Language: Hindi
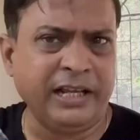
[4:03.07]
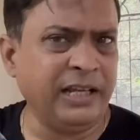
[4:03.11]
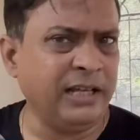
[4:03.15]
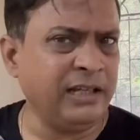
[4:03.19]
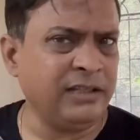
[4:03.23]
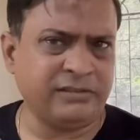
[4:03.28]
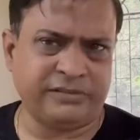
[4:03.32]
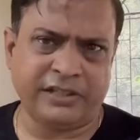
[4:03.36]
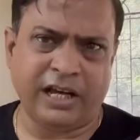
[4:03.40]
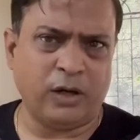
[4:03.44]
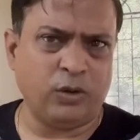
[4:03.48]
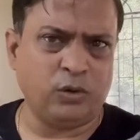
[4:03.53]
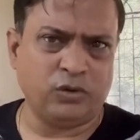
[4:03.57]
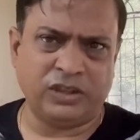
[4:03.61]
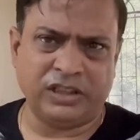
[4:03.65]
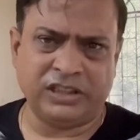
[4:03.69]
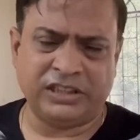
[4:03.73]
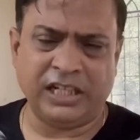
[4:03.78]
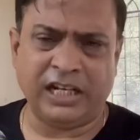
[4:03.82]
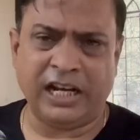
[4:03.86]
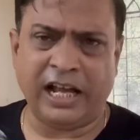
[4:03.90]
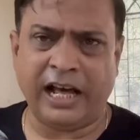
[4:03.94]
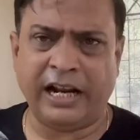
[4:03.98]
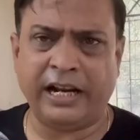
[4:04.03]
हैं सालों से
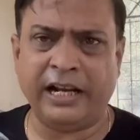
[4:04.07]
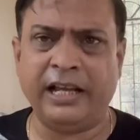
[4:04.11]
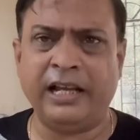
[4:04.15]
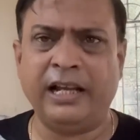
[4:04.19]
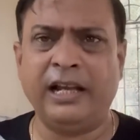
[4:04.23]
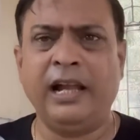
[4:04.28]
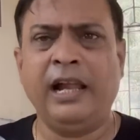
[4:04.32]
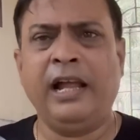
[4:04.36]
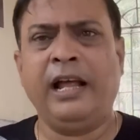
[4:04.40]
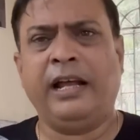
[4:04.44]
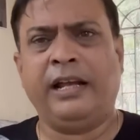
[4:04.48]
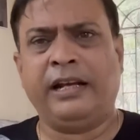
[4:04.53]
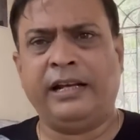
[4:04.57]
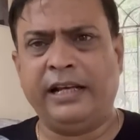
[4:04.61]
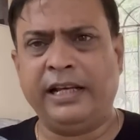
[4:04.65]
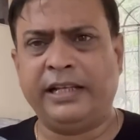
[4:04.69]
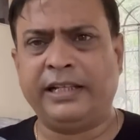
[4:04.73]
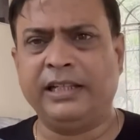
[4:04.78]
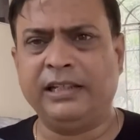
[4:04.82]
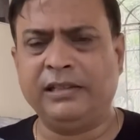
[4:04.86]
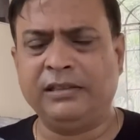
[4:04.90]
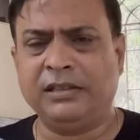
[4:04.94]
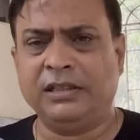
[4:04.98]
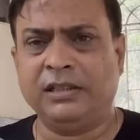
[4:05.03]
चिल्ला रहे हैं
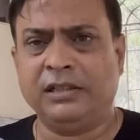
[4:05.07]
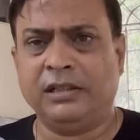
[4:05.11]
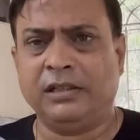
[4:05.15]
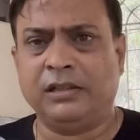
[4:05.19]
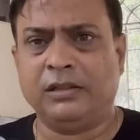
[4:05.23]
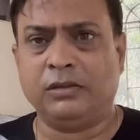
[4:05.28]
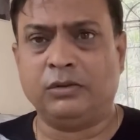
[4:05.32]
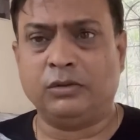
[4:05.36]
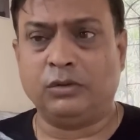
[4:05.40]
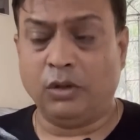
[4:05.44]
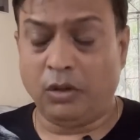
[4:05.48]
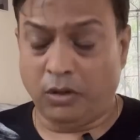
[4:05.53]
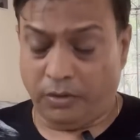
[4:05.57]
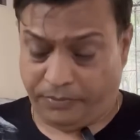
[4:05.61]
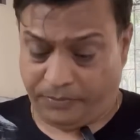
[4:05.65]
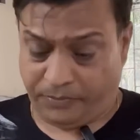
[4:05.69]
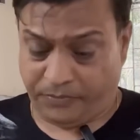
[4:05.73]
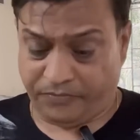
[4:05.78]
लेकिन जो